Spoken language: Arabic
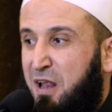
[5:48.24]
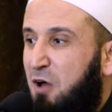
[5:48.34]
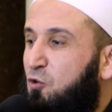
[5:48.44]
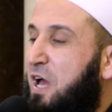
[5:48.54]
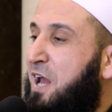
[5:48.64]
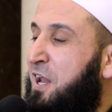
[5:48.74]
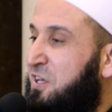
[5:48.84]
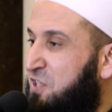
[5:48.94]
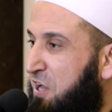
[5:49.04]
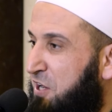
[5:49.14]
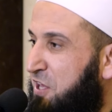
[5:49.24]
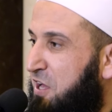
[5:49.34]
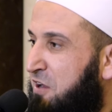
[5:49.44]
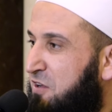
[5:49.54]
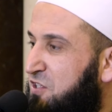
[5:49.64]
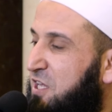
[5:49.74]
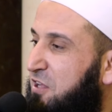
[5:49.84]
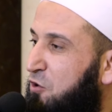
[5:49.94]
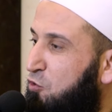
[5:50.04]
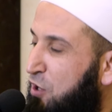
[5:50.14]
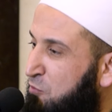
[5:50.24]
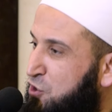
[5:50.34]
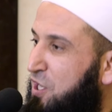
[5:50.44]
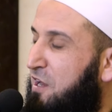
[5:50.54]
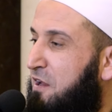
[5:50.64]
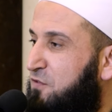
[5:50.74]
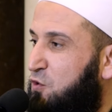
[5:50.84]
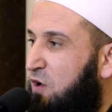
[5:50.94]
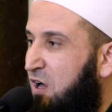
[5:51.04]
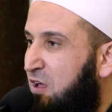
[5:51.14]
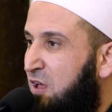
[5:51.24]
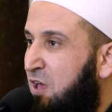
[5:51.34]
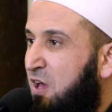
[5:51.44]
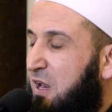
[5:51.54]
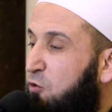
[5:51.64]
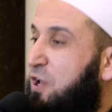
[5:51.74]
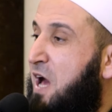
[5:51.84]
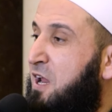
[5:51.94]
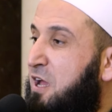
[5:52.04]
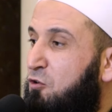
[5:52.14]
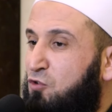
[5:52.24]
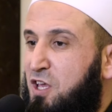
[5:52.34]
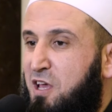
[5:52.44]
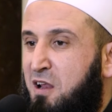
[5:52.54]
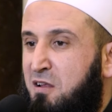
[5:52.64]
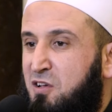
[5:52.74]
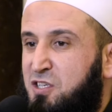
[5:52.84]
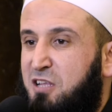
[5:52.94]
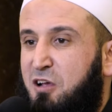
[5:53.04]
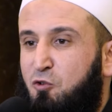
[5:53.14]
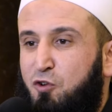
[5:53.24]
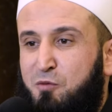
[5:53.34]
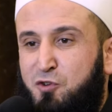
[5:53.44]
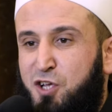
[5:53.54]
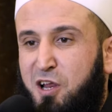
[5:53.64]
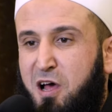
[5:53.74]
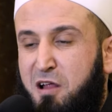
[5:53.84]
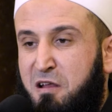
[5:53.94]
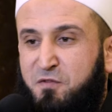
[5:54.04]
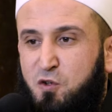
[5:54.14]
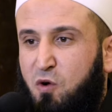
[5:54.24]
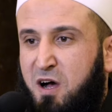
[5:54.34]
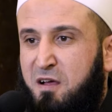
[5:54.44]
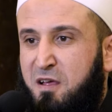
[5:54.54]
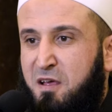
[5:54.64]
لو كان نصرانيا ستكون المشكله نفسها لو كان يهوديا ستكون المشكله نفسها